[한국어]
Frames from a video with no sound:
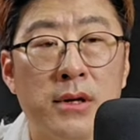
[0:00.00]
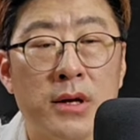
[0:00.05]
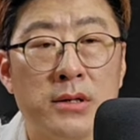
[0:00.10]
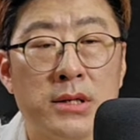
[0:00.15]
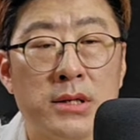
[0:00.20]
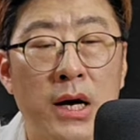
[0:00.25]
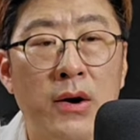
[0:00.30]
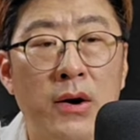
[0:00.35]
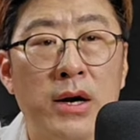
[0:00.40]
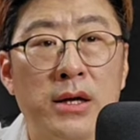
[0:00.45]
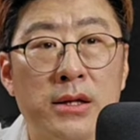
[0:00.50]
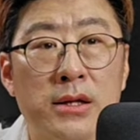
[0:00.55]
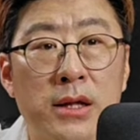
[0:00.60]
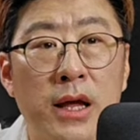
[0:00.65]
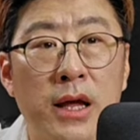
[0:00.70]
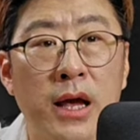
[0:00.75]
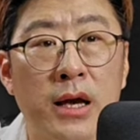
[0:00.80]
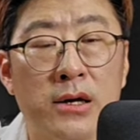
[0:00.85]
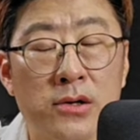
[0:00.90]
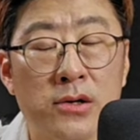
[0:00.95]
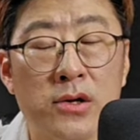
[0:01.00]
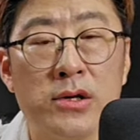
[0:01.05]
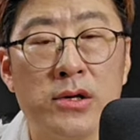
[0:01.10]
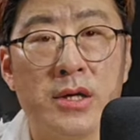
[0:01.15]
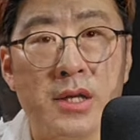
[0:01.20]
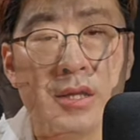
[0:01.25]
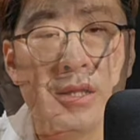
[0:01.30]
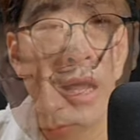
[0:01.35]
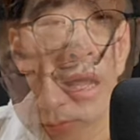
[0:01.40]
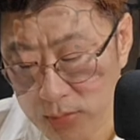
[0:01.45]
상황인데 그런
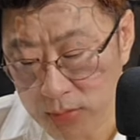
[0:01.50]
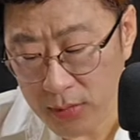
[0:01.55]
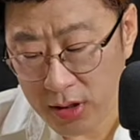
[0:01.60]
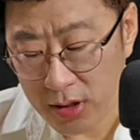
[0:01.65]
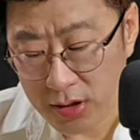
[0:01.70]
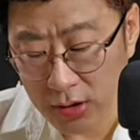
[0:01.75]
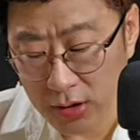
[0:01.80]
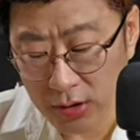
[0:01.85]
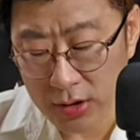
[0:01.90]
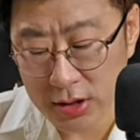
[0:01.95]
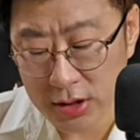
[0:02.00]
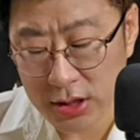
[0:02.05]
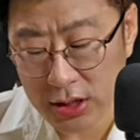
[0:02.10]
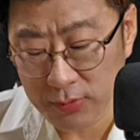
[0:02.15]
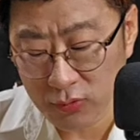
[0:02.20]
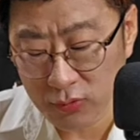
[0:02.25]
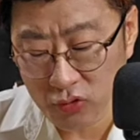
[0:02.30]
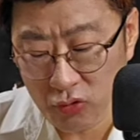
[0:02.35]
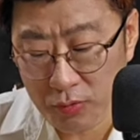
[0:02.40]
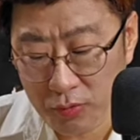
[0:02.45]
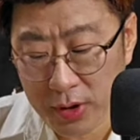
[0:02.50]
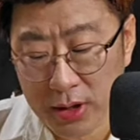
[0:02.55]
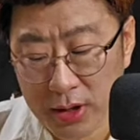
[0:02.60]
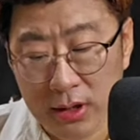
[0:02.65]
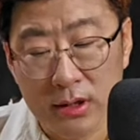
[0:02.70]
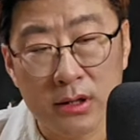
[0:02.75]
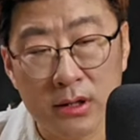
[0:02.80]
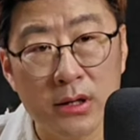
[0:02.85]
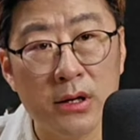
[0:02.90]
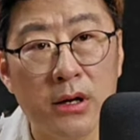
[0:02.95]
일인데 그거를 지금
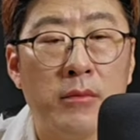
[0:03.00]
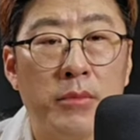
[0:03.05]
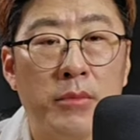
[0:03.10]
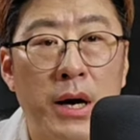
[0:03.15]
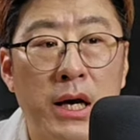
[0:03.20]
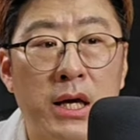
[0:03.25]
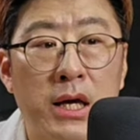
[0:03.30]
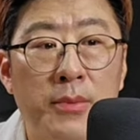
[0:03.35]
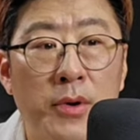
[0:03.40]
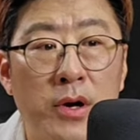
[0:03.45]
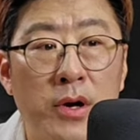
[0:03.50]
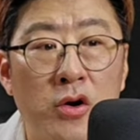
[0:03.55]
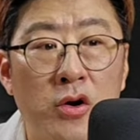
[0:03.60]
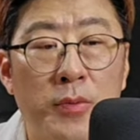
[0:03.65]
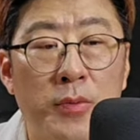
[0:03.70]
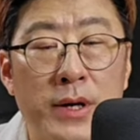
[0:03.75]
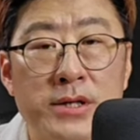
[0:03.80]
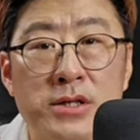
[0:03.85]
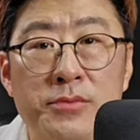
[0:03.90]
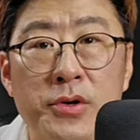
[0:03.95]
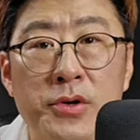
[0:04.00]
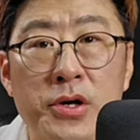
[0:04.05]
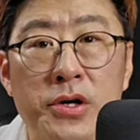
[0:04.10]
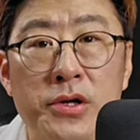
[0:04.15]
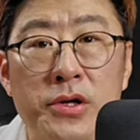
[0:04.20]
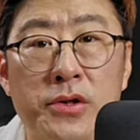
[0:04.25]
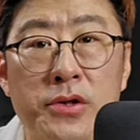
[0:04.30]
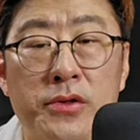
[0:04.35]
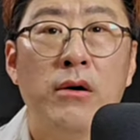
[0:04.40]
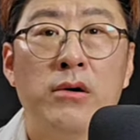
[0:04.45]
국민들을 바퀴벌레로
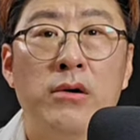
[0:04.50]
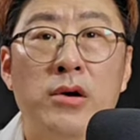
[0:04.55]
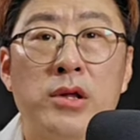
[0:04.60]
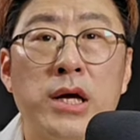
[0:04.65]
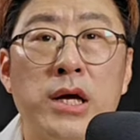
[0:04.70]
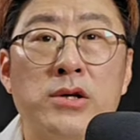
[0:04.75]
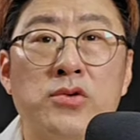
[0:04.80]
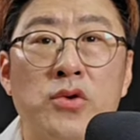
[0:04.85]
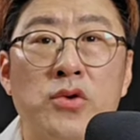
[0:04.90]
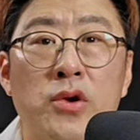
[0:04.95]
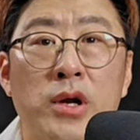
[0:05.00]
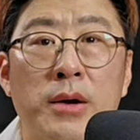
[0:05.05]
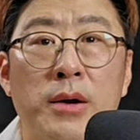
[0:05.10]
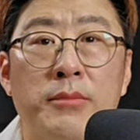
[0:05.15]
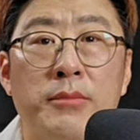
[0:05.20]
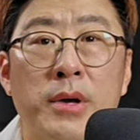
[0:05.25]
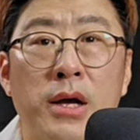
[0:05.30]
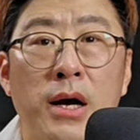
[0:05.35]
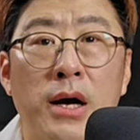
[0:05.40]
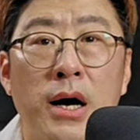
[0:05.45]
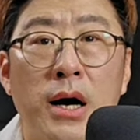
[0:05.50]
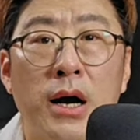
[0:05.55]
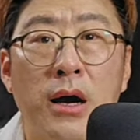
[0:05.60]
봤으면 이딴 소리랍니까?